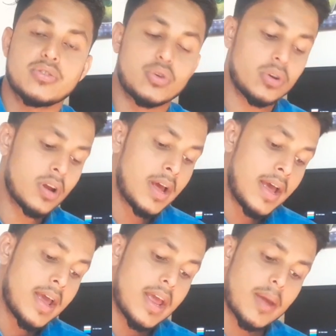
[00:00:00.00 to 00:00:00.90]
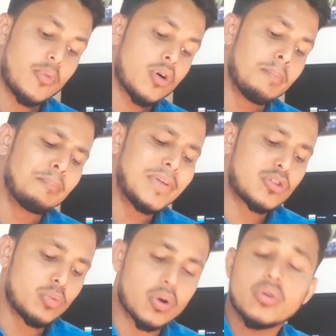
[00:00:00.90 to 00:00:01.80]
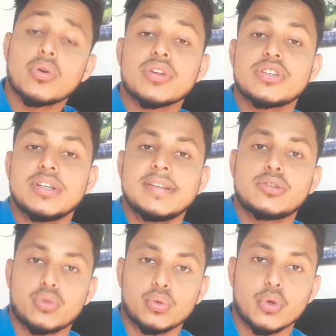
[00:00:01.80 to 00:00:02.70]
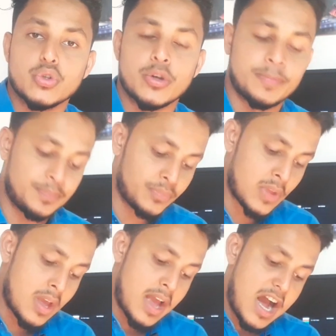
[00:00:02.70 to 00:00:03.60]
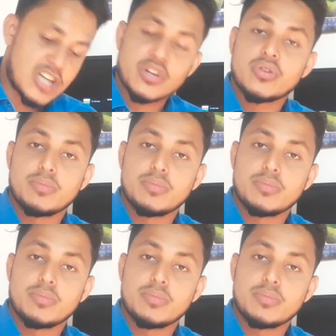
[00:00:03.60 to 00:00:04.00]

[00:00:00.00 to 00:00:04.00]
জন এবং মৃত্যুবরণ করেছে চোদ্দো জন আশা করি